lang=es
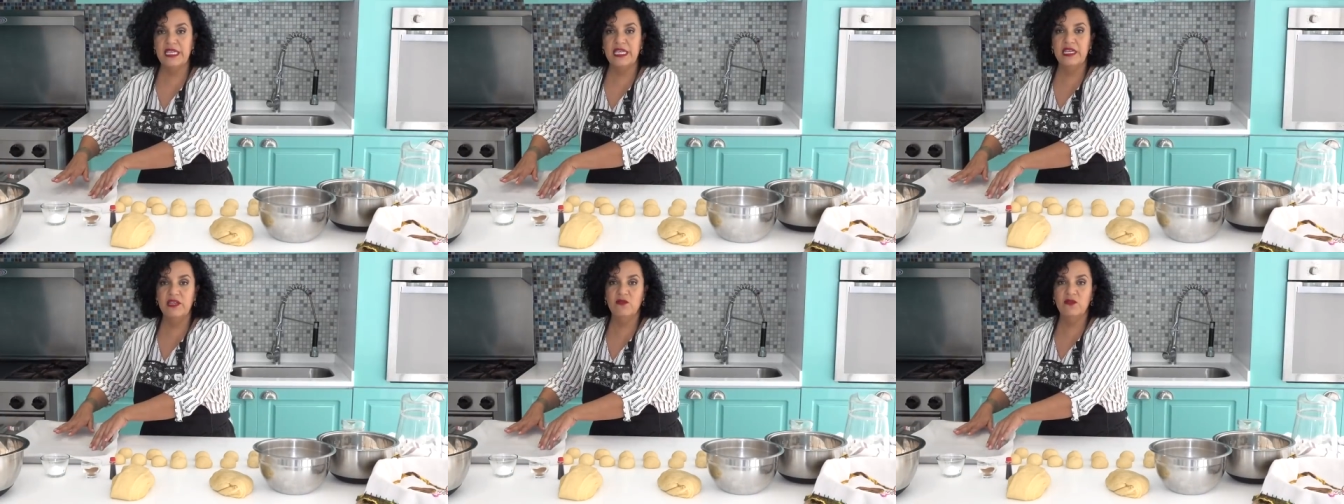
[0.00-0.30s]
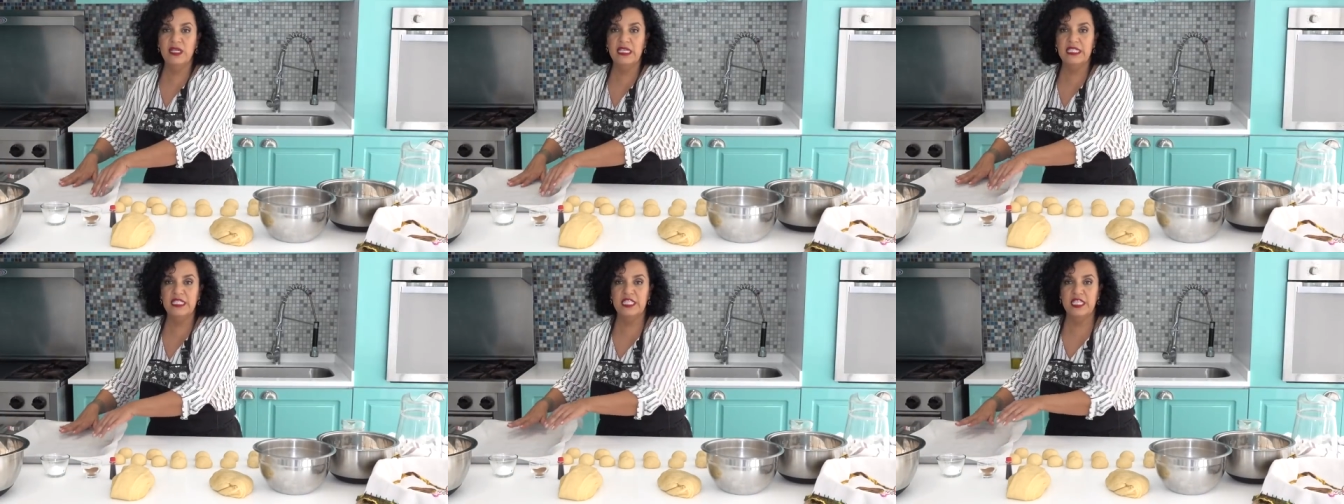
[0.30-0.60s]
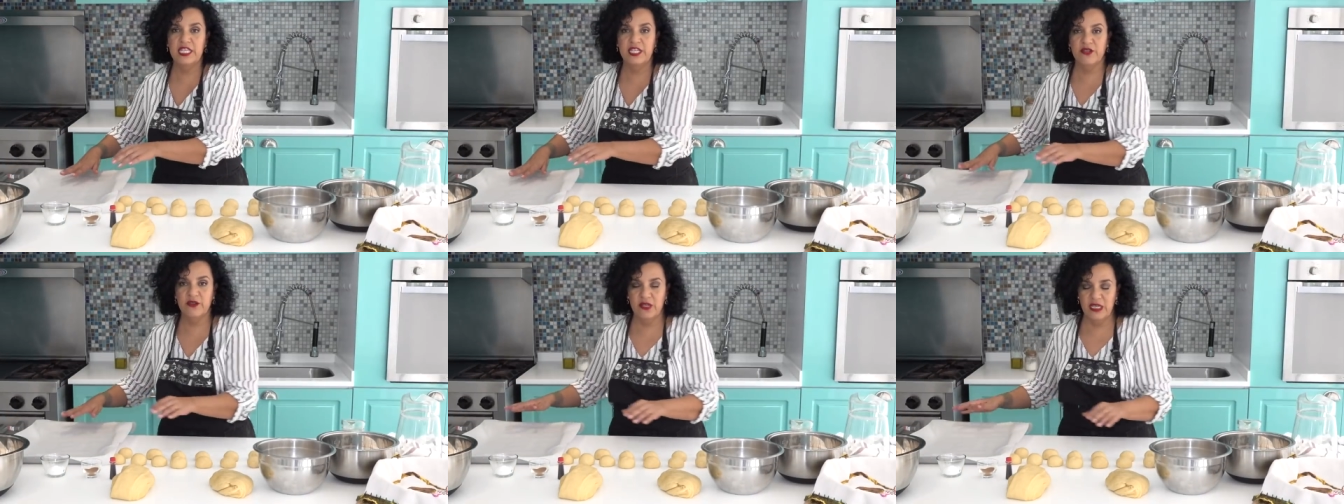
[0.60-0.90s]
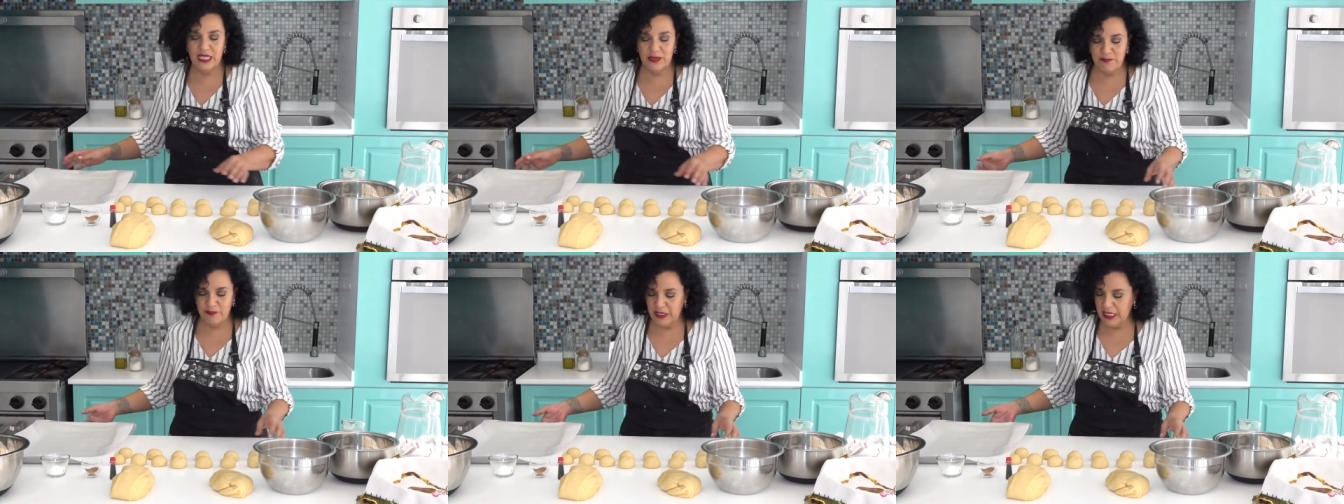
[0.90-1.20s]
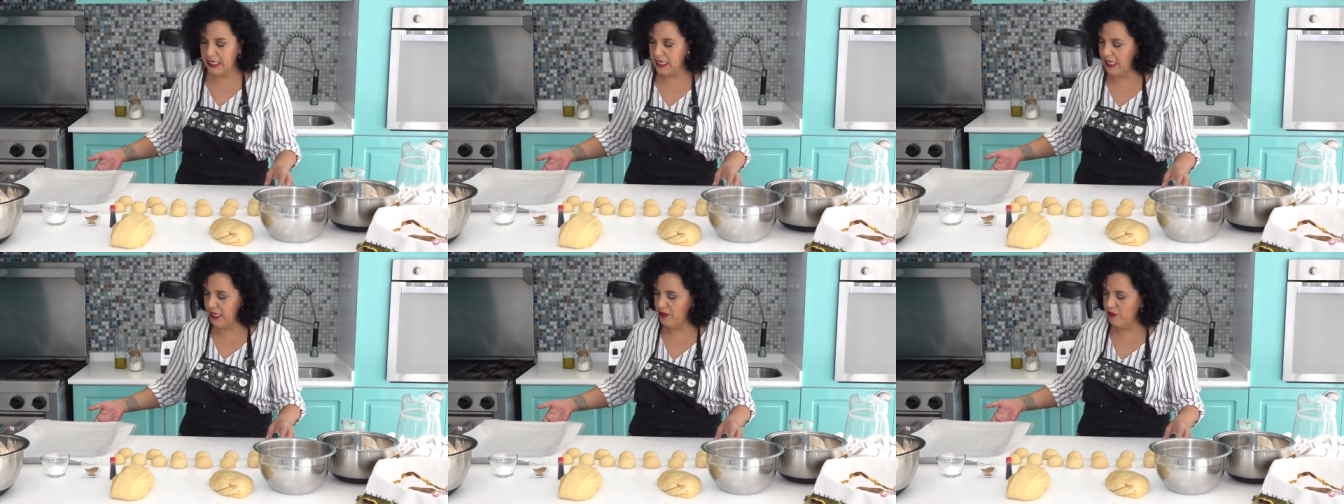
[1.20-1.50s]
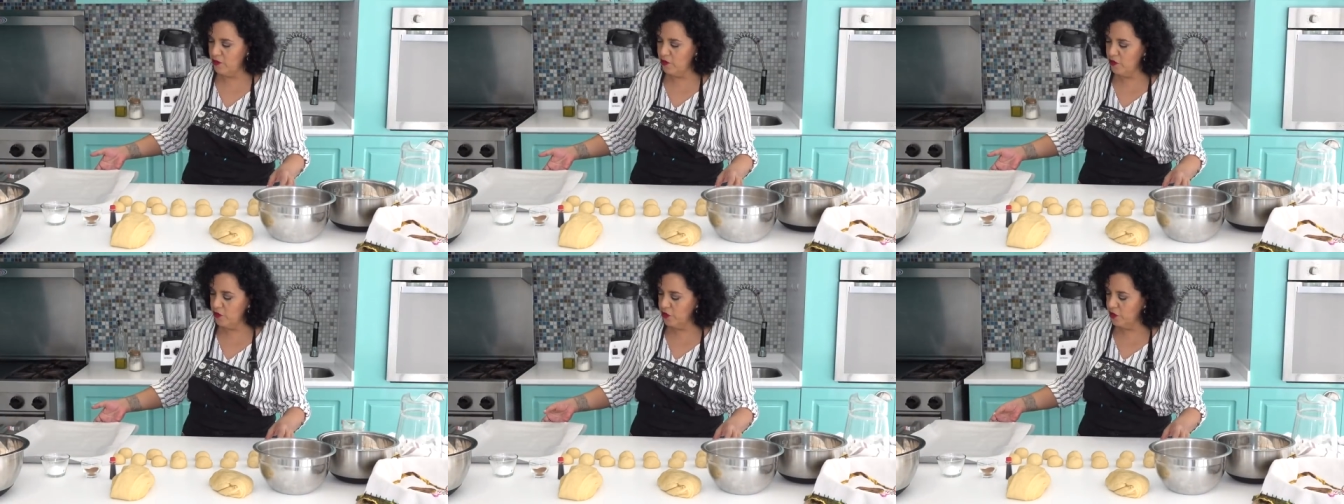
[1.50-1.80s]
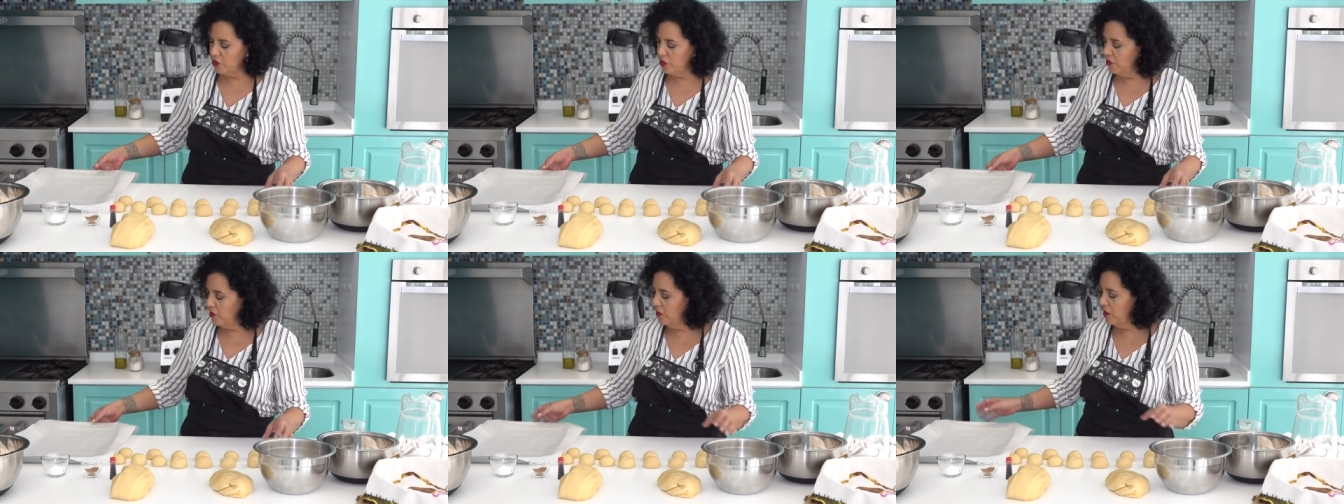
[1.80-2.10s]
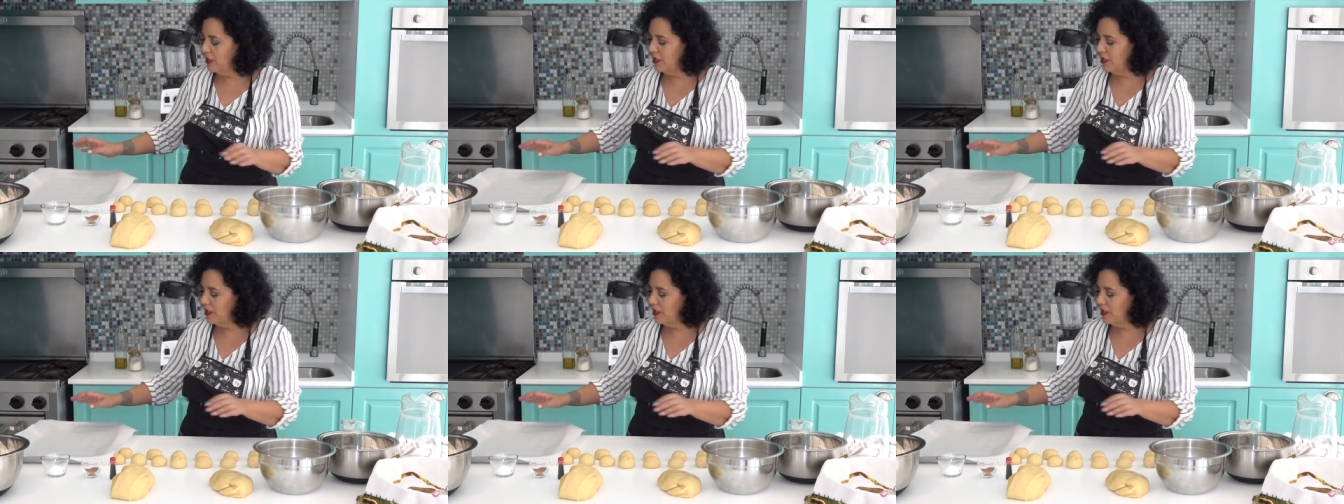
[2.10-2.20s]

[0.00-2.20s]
aquí una charola para horno,